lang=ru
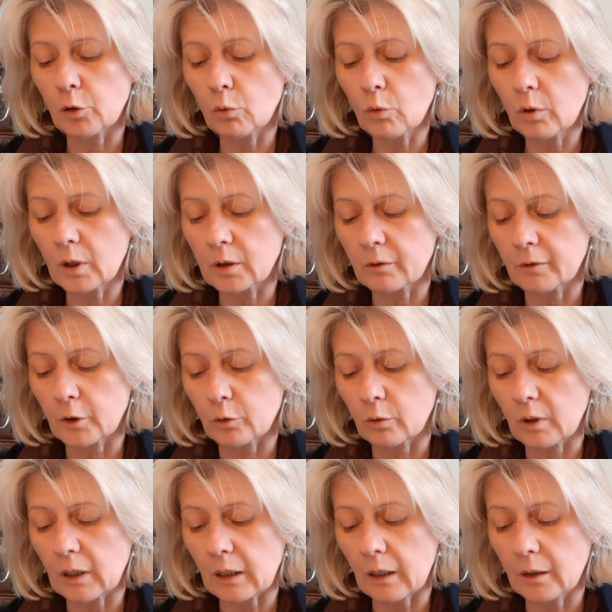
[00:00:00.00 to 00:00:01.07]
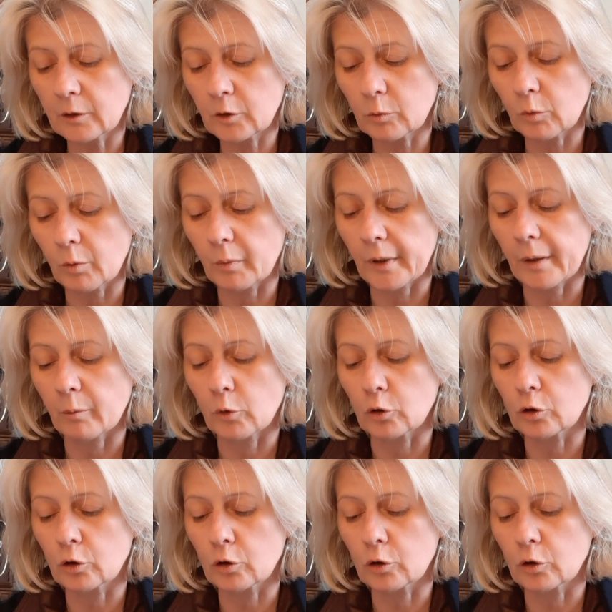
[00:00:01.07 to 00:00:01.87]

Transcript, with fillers: ухо твое к разуму моему,